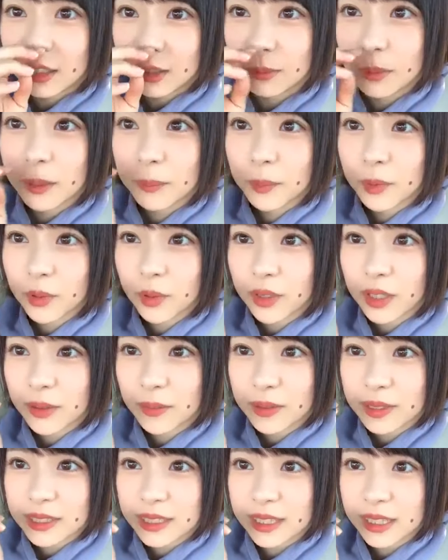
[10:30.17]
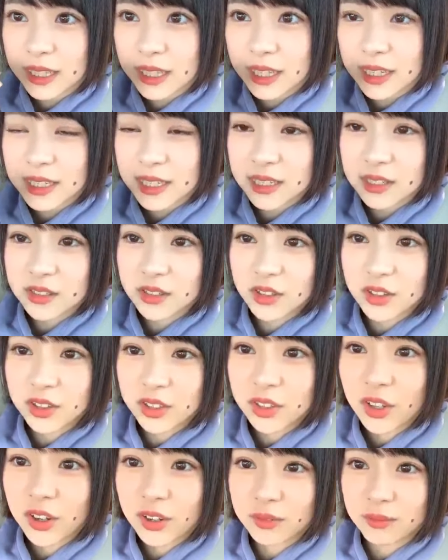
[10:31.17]
熊本魂 T シャツの
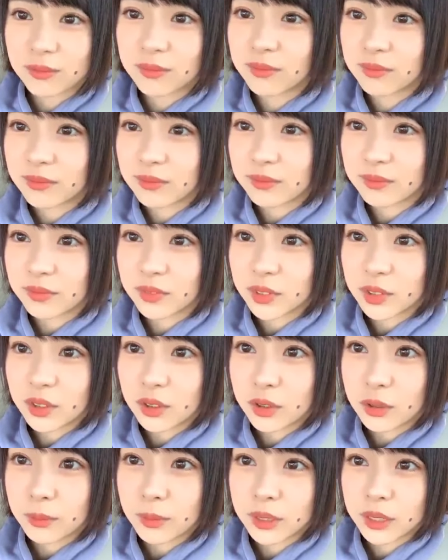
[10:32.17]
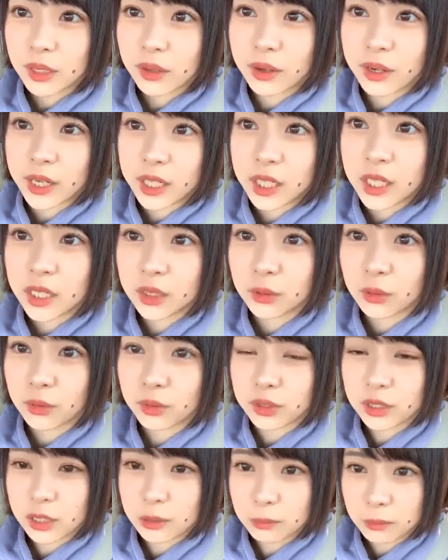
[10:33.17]
人熊タワーありがと
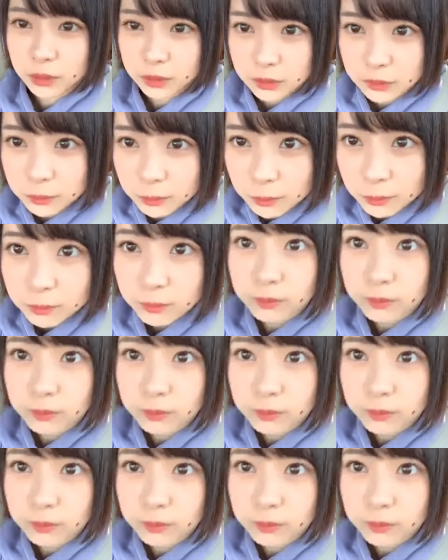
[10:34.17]
うございます。